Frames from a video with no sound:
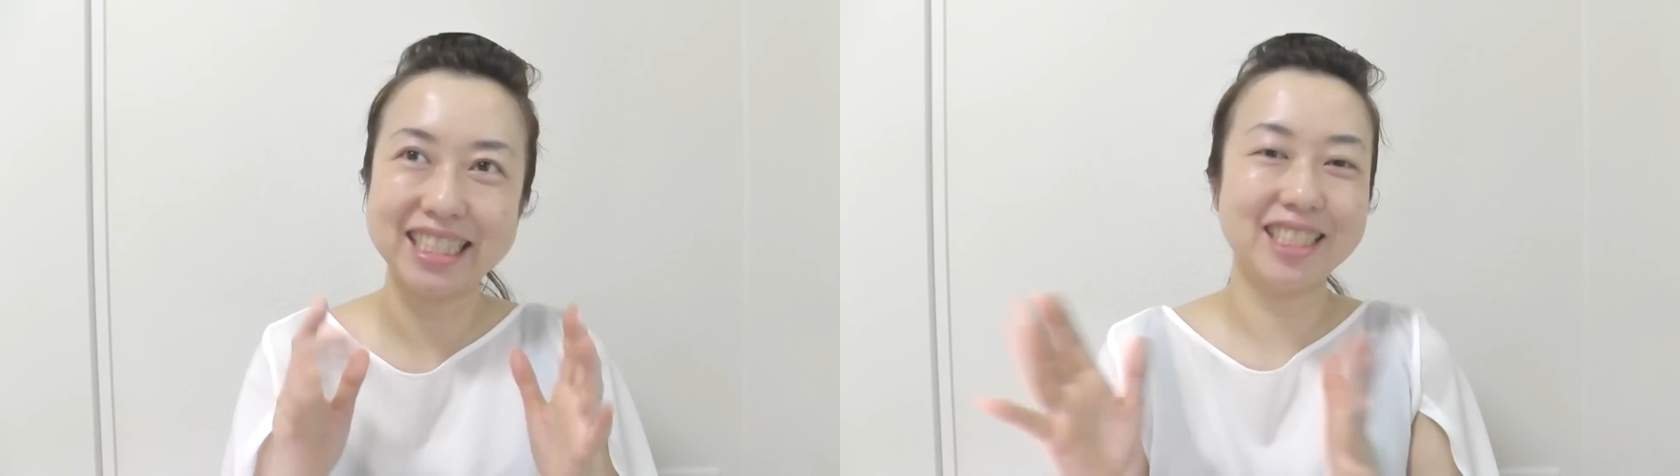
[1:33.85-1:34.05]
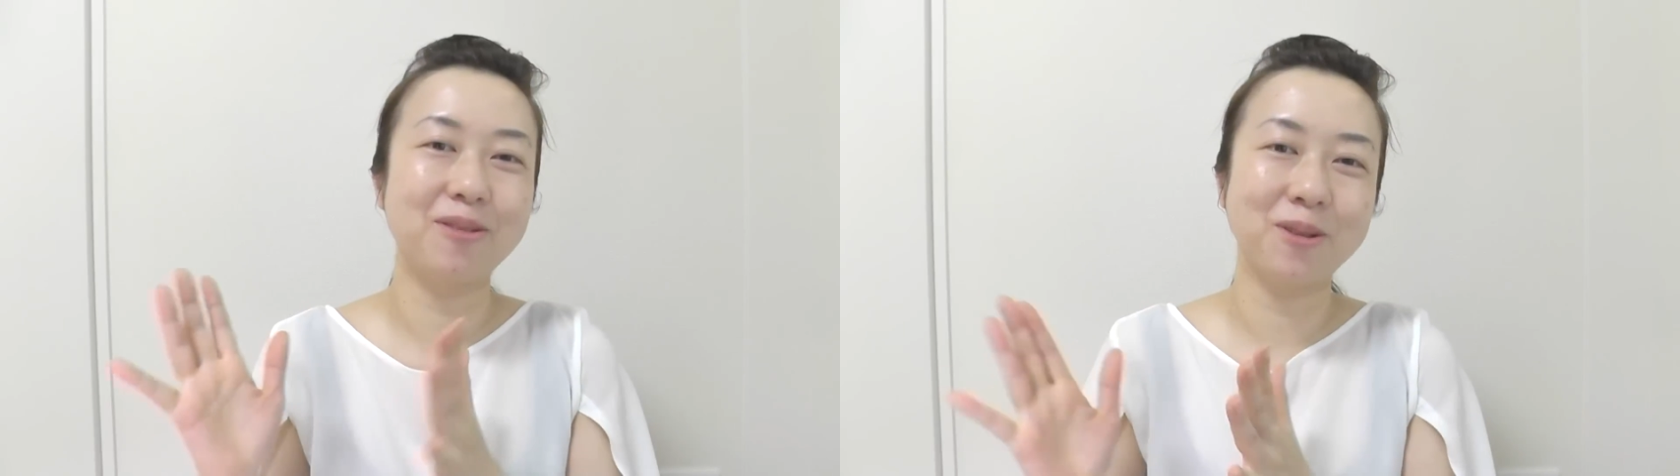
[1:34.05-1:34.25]
き
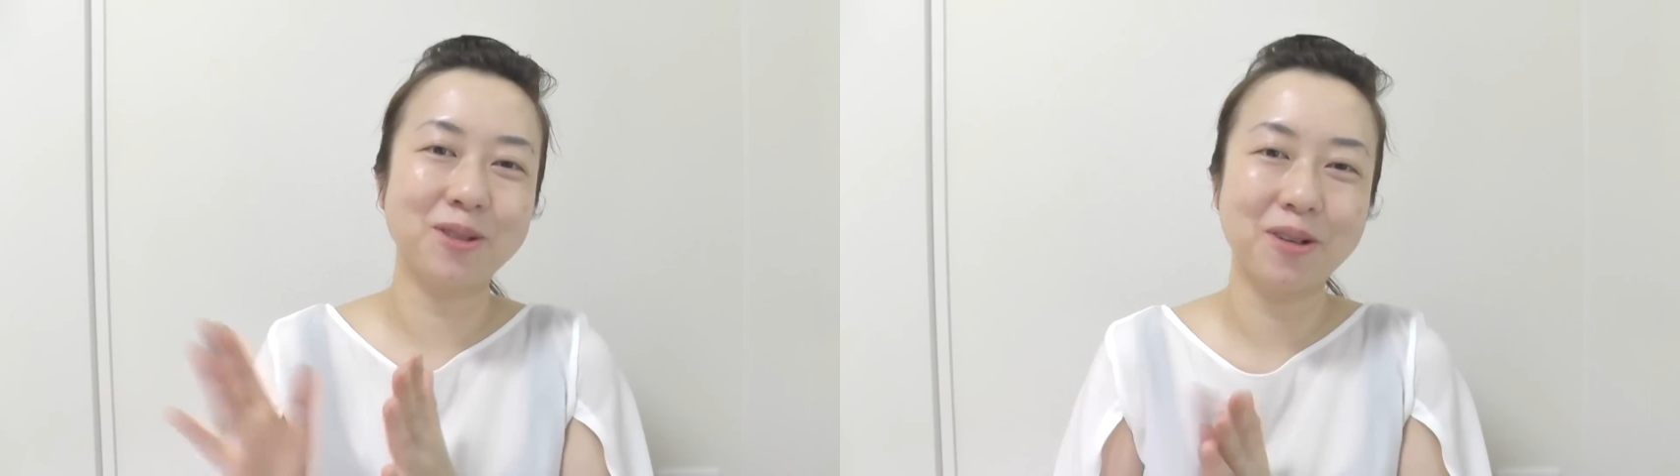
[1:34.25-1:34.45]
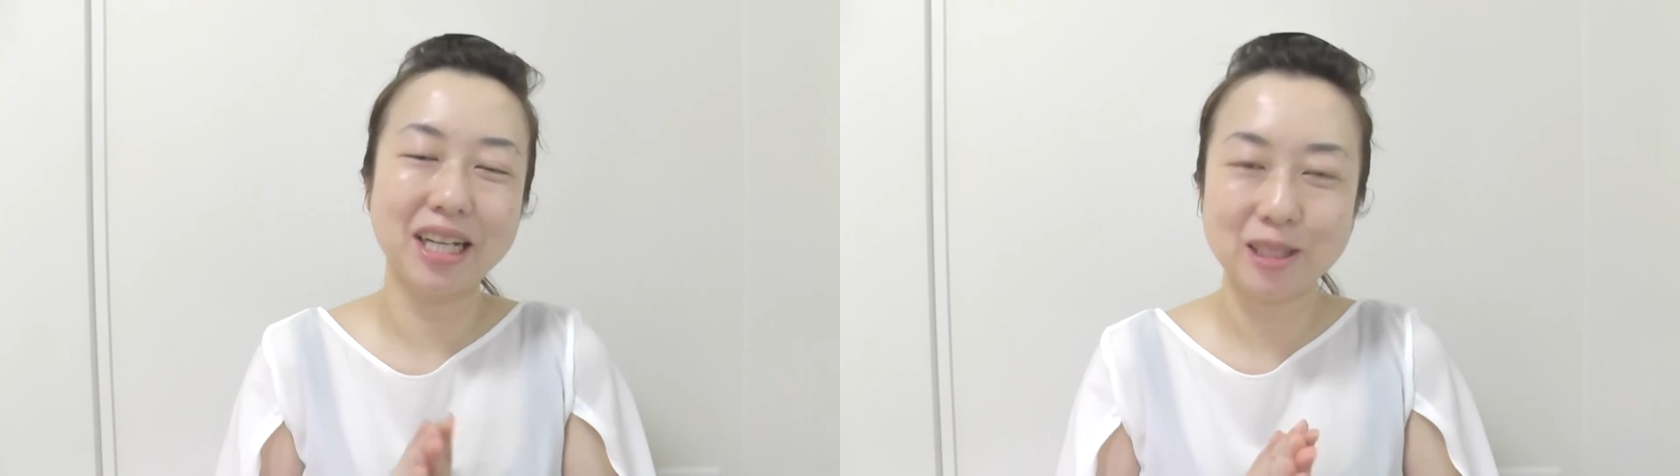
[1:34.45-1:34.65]
ちんとご
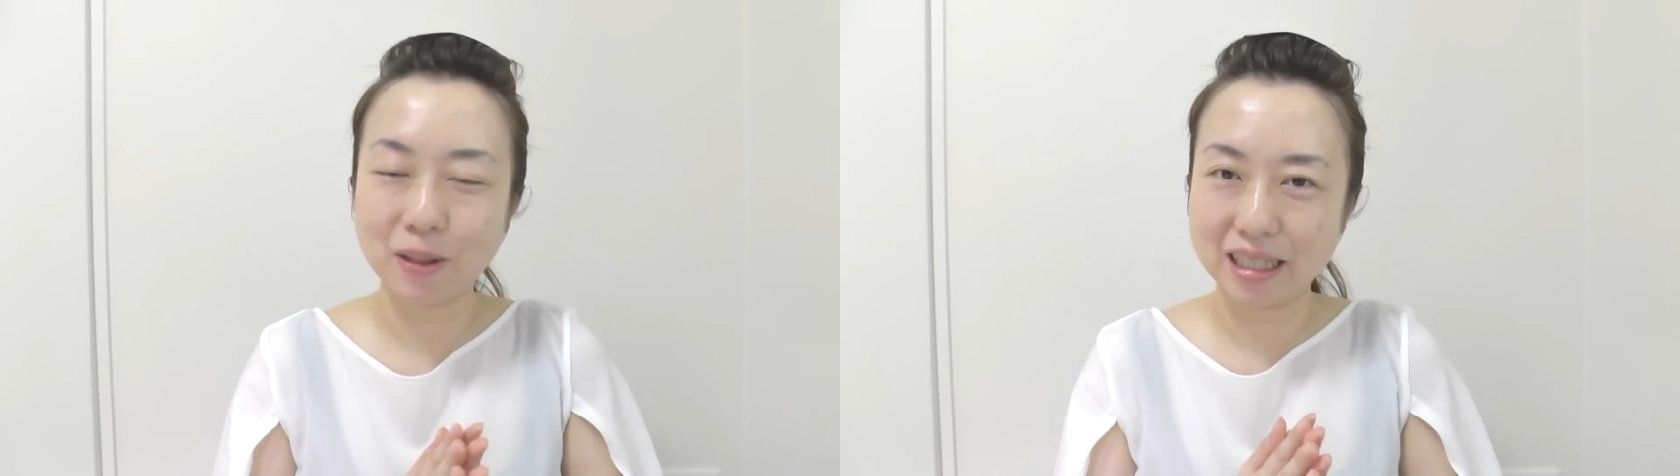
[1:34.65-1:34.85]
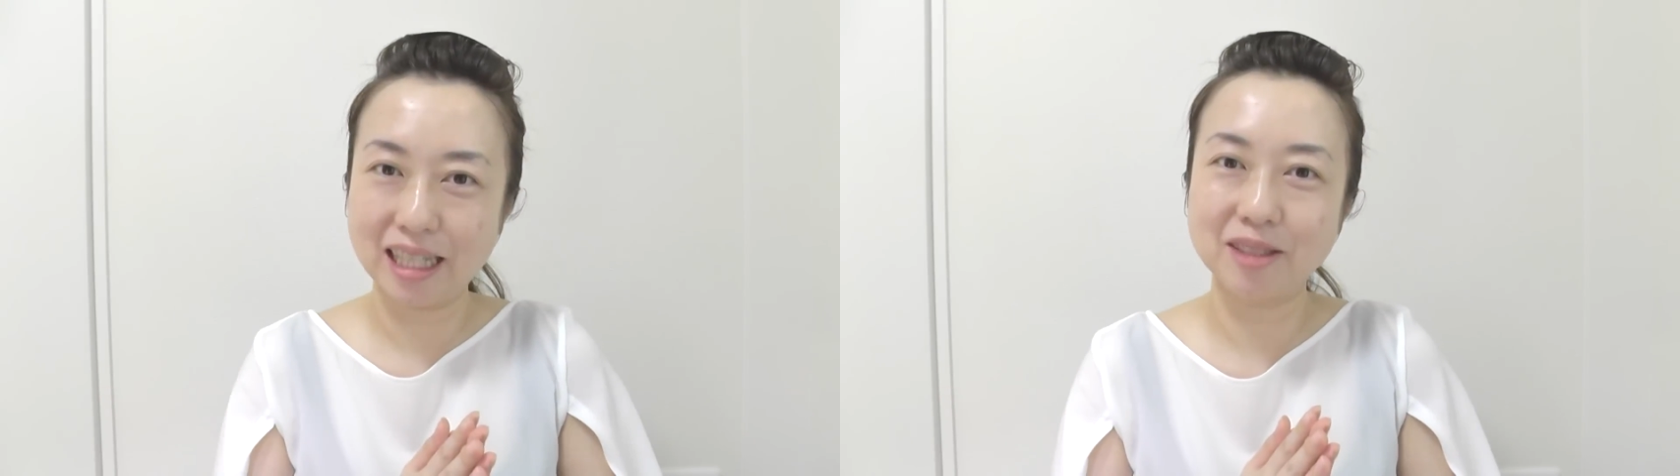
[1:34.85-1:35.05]
紹介しよ
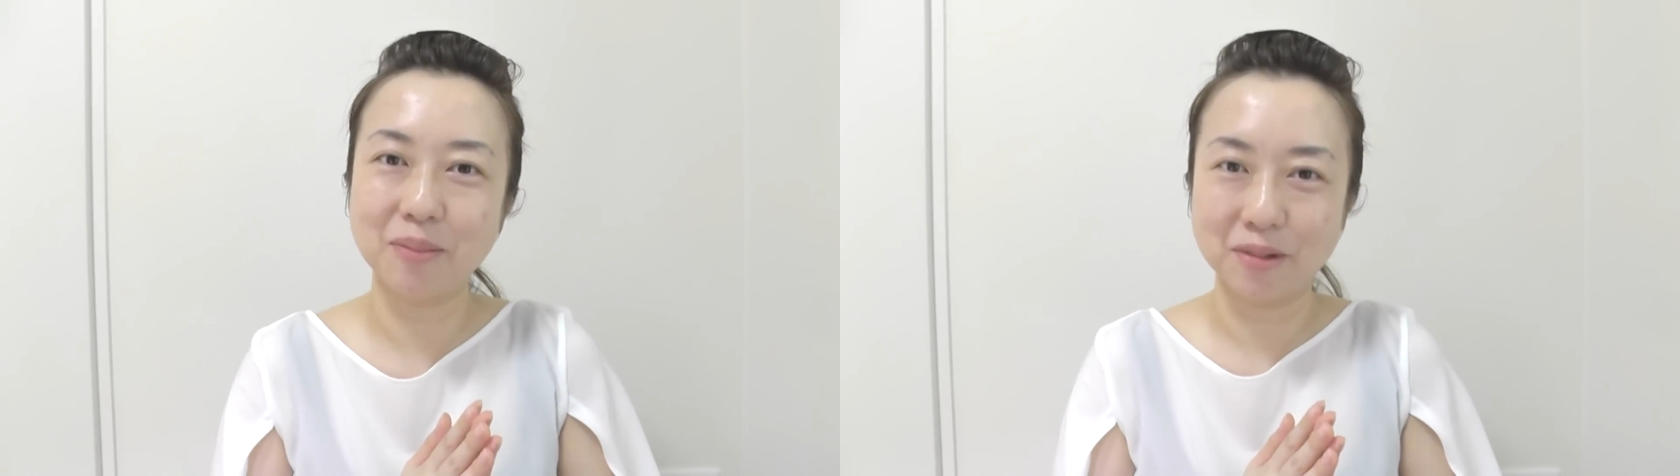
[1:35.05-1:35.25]
うかなと